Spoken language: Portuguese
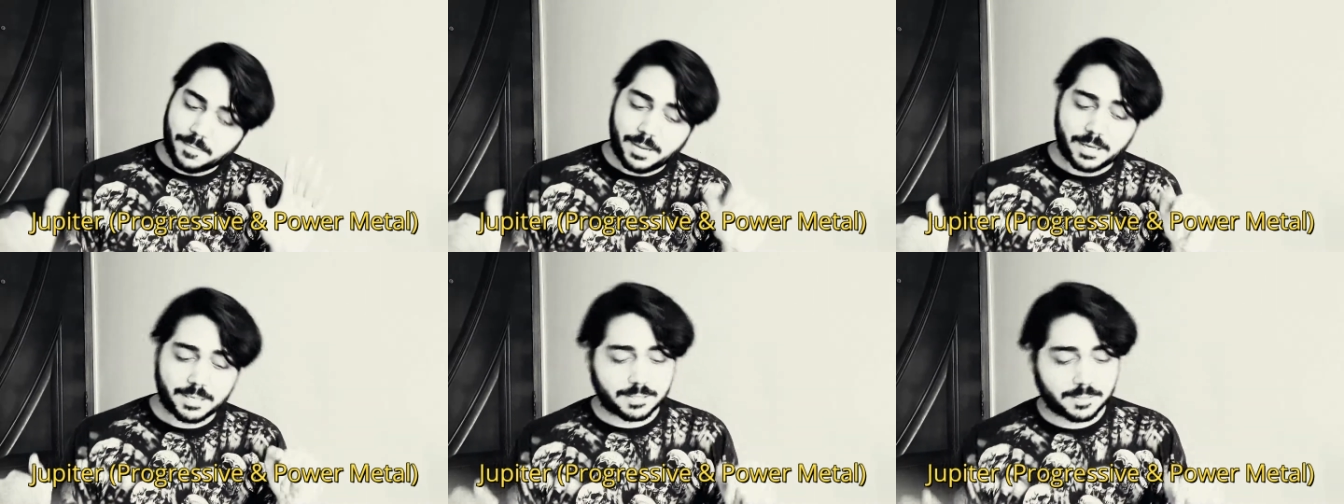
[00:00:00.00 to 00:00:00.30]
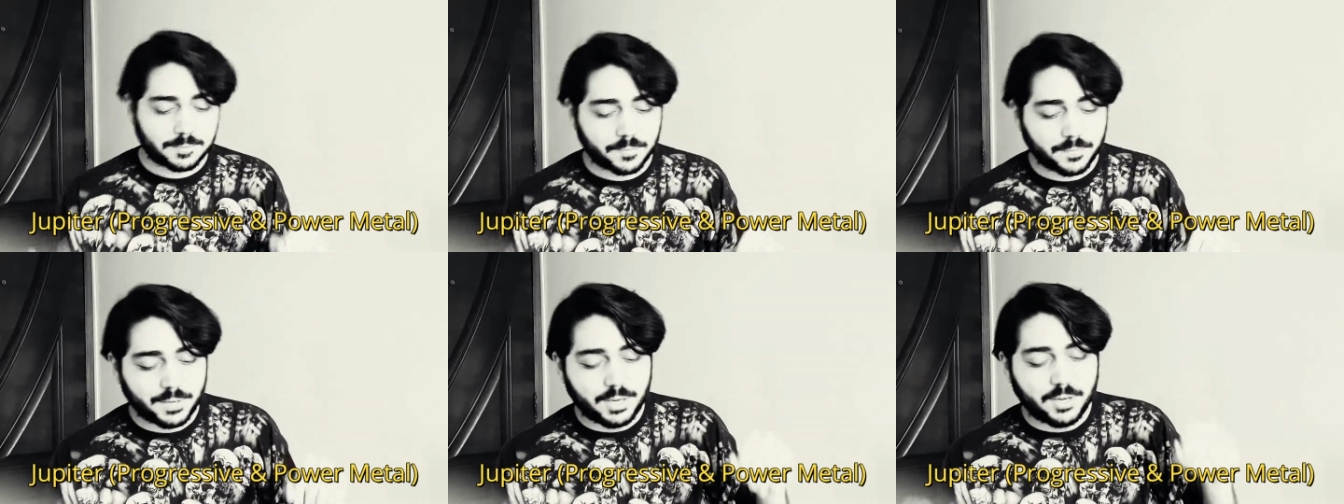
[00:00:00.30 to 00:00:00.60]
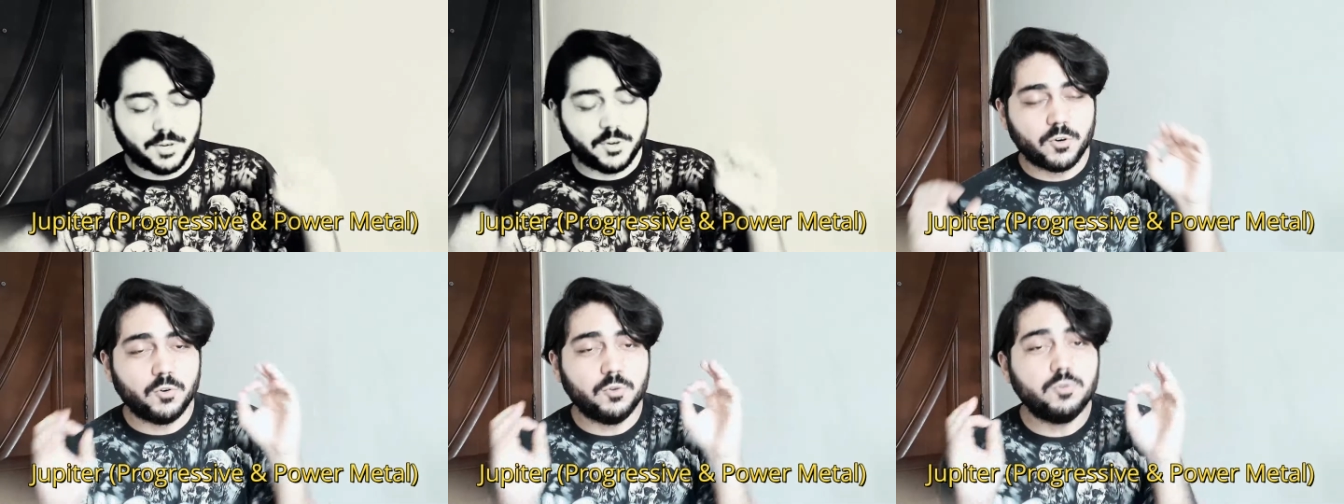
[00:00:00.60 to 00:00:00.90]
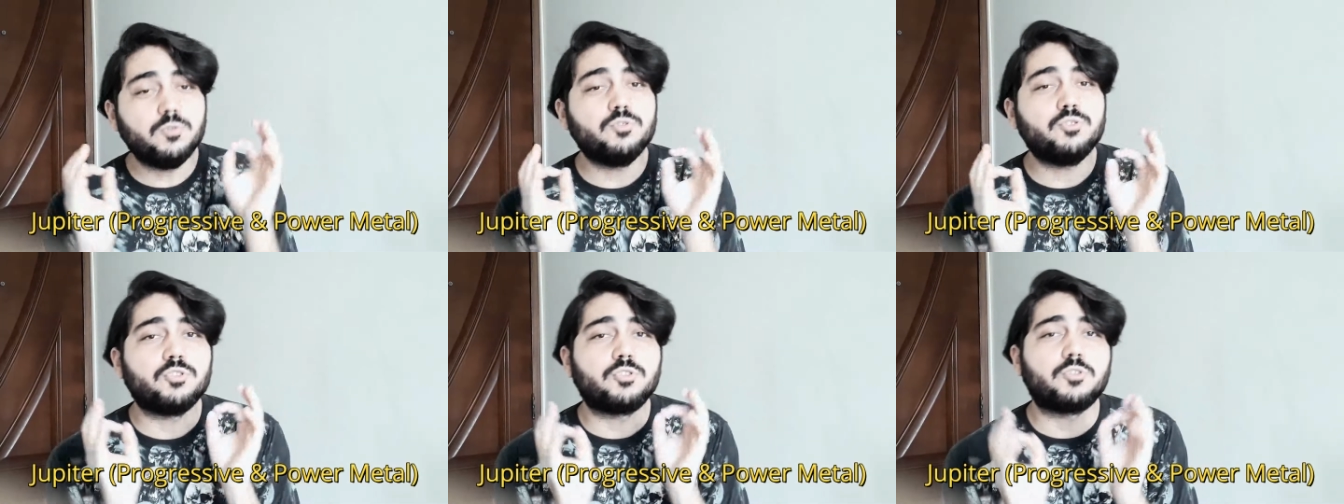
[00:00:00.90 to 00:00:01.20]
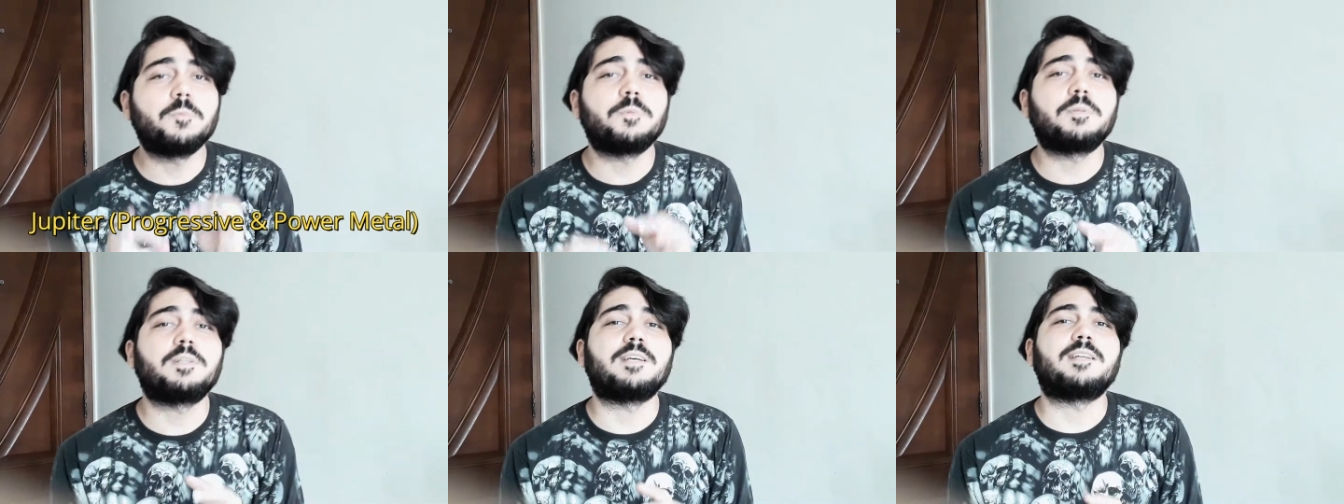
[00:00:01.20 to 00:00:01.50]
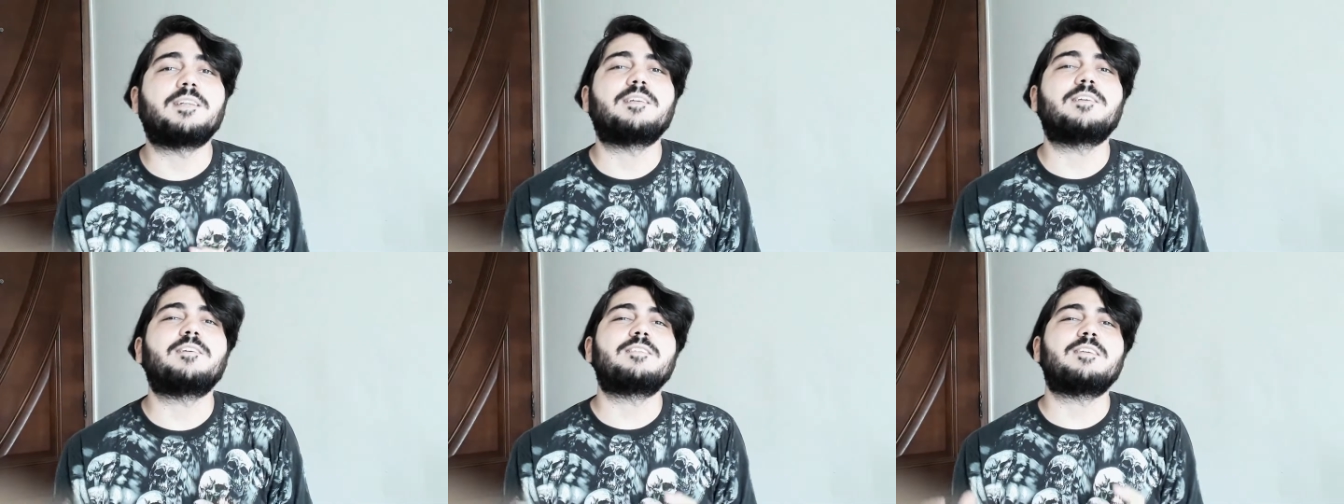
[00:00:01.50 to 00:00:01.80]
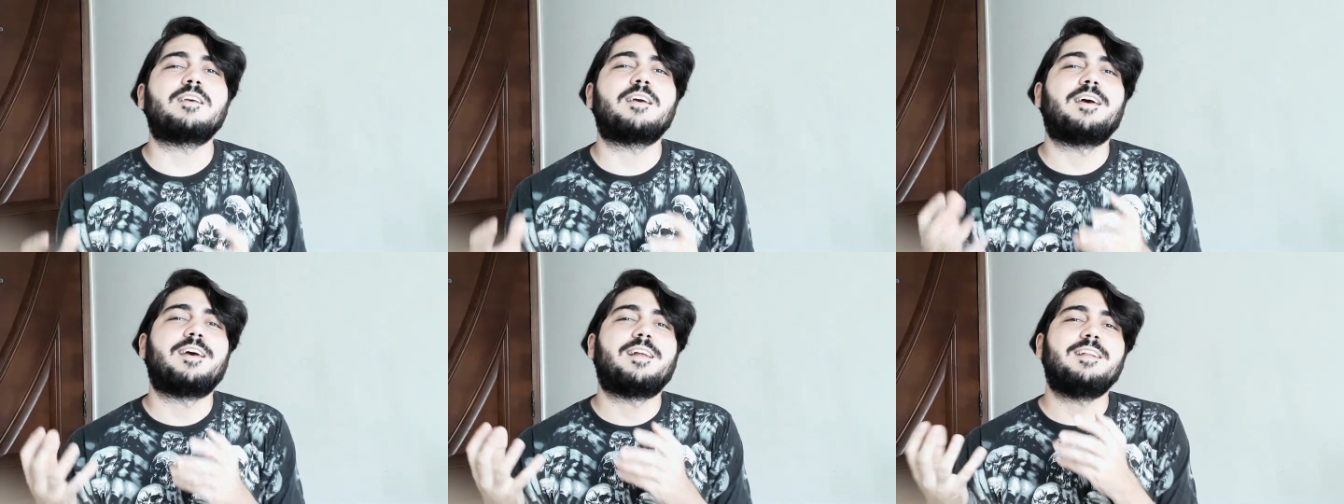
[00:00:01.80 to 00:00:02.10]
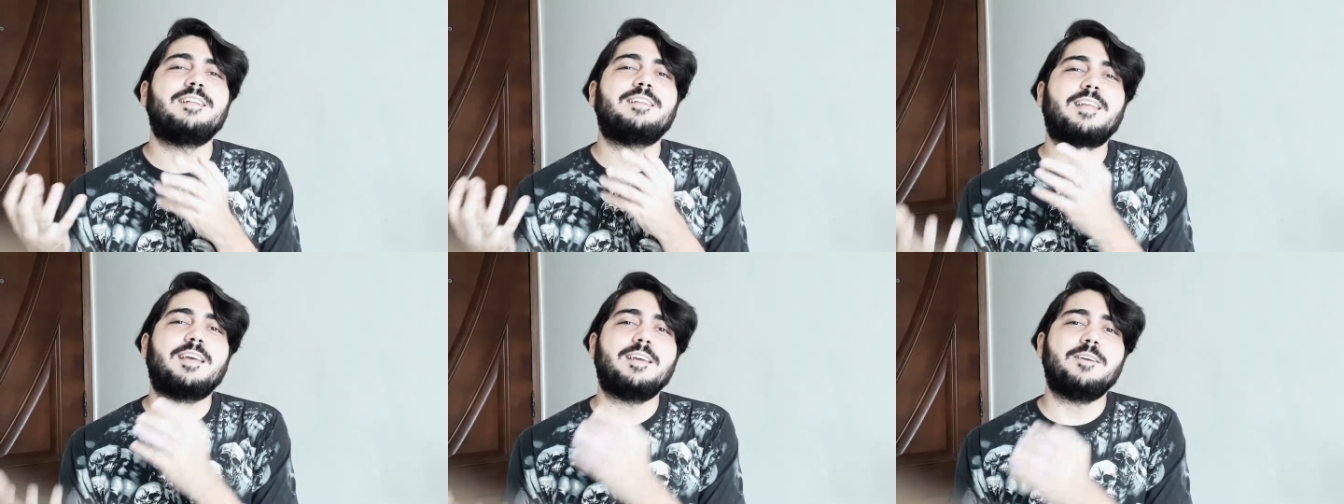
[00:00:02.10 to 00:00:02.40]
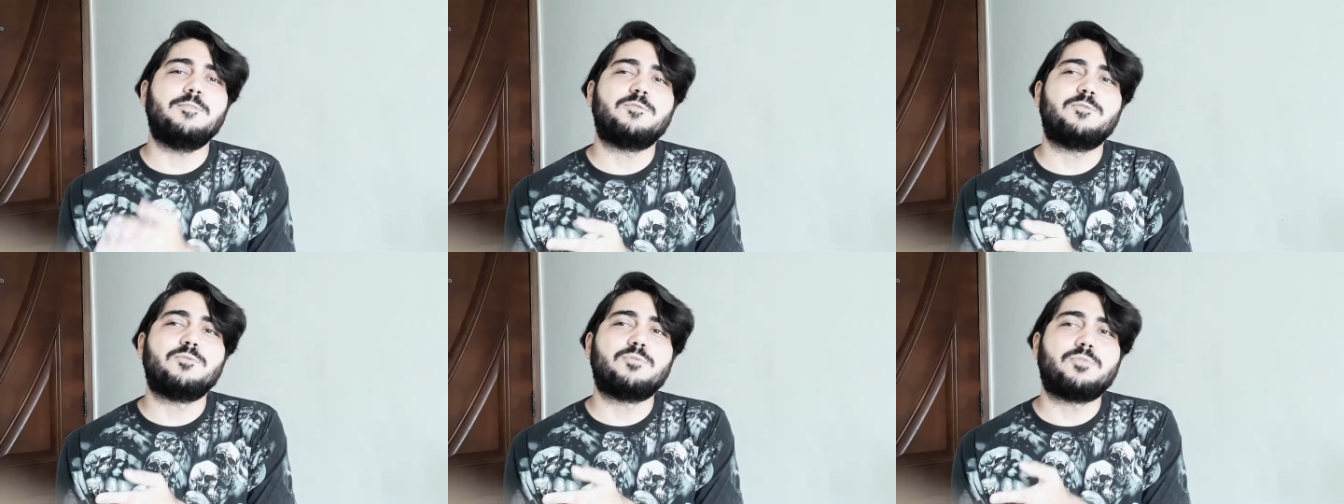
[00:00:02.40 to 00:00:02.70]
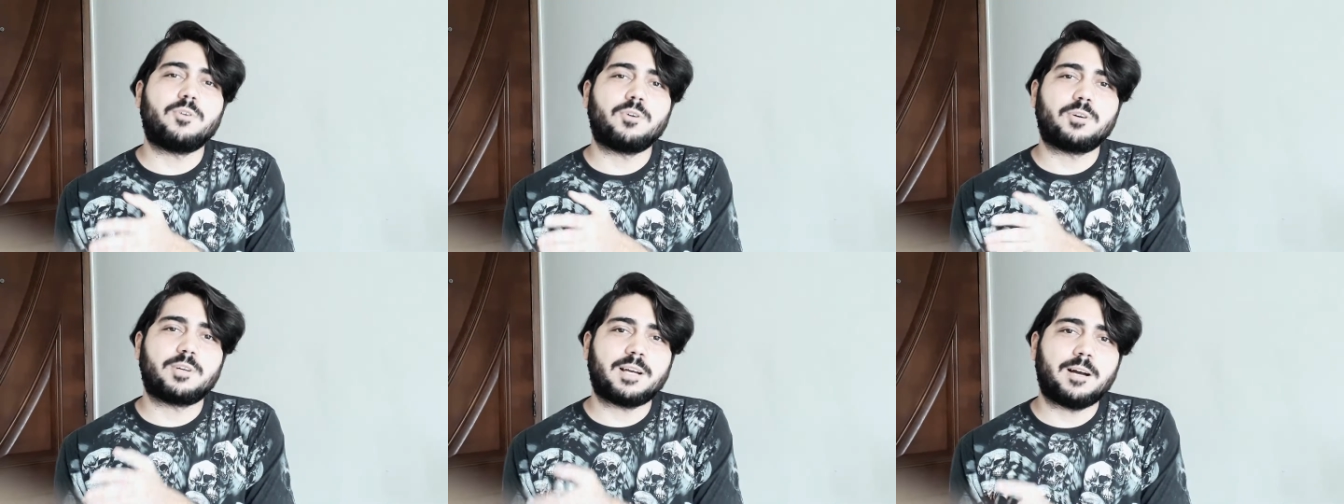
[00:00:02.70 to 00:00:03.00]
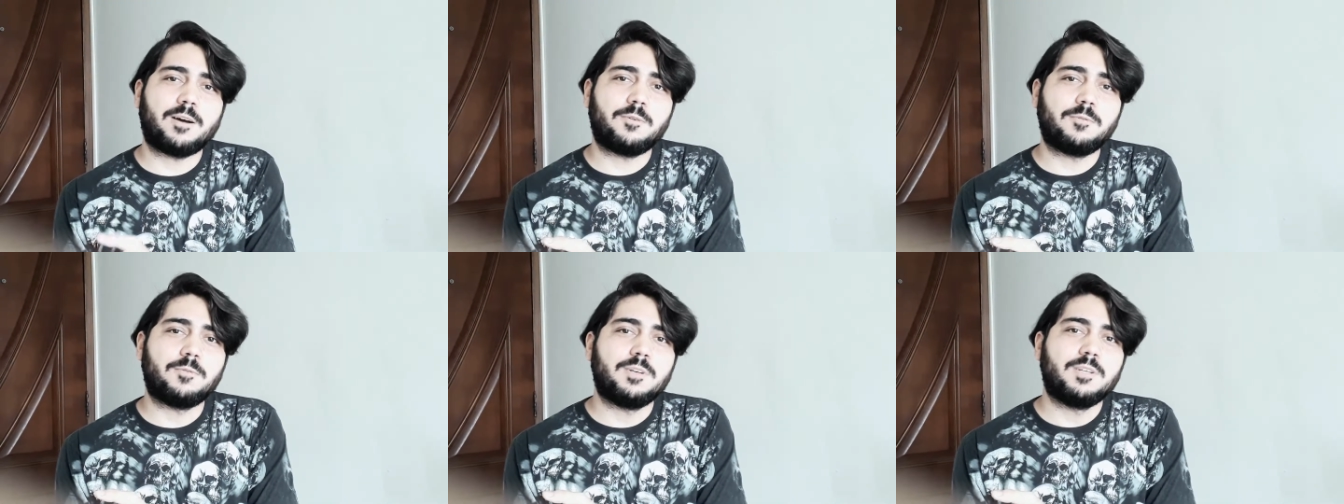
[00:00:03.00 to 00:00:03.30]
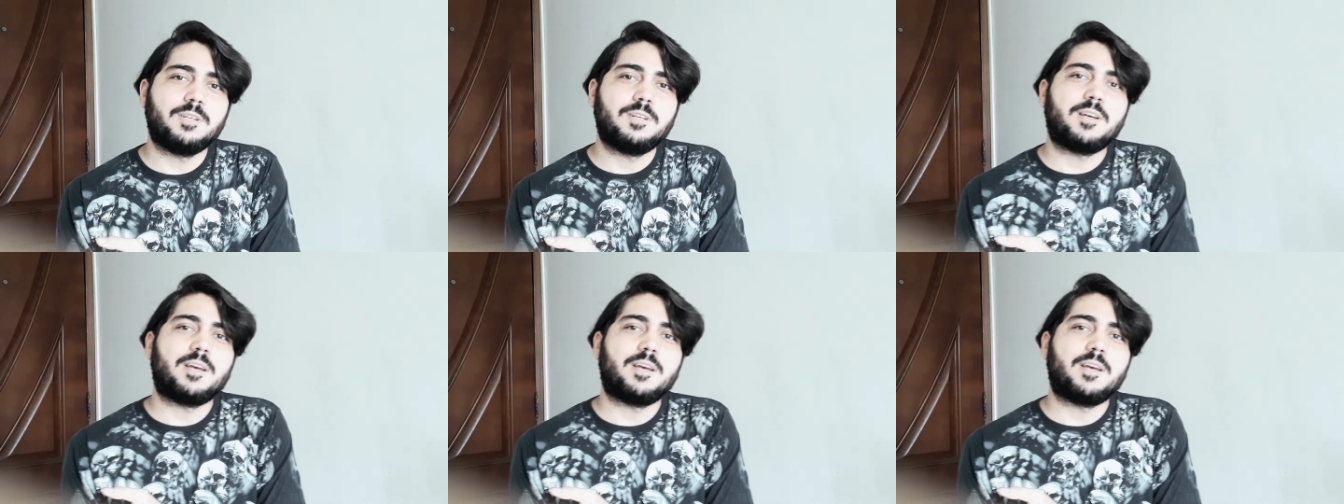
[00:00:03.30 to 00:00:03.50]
Mas, o Júpiter, é, ele tem o vocal,